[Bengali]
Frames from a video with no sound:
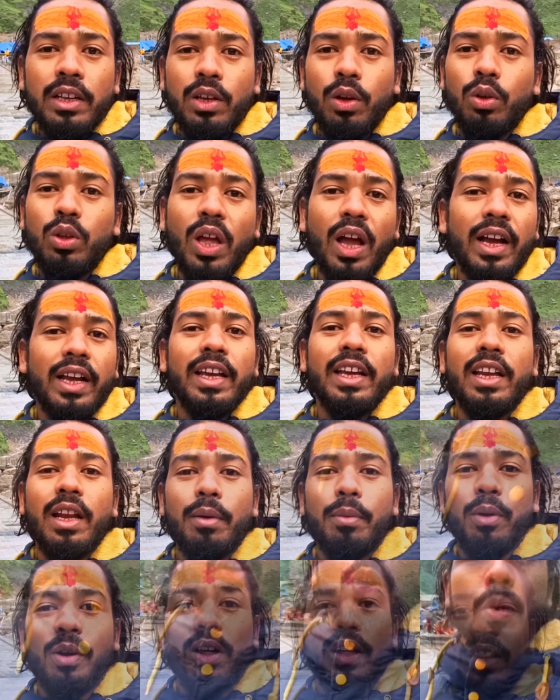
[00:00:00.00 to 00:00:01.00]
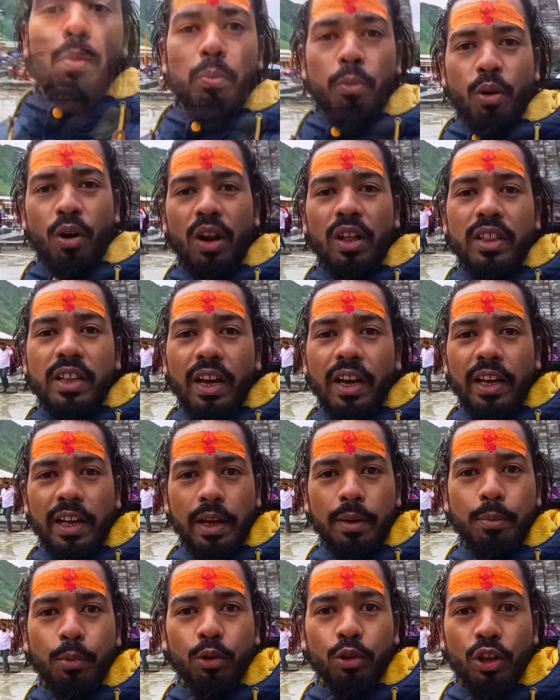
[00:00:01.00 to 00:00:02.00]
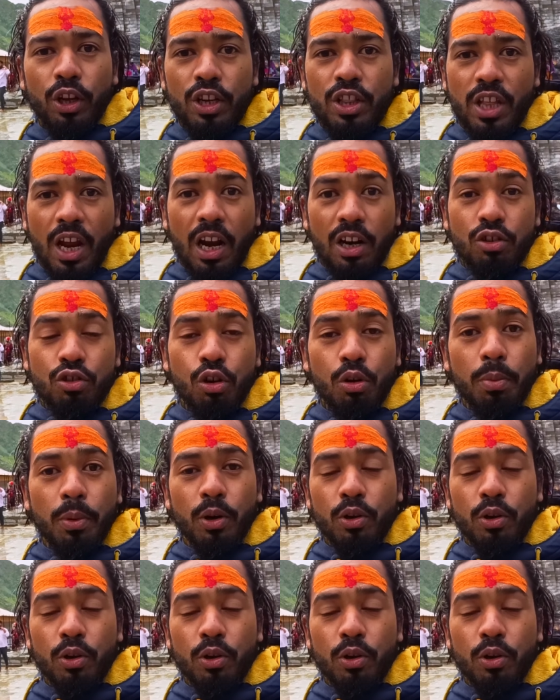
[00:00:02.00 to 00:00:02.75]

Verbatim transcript: কেউ থাকেই না বলে বলা যায় এই মন্দির চারশো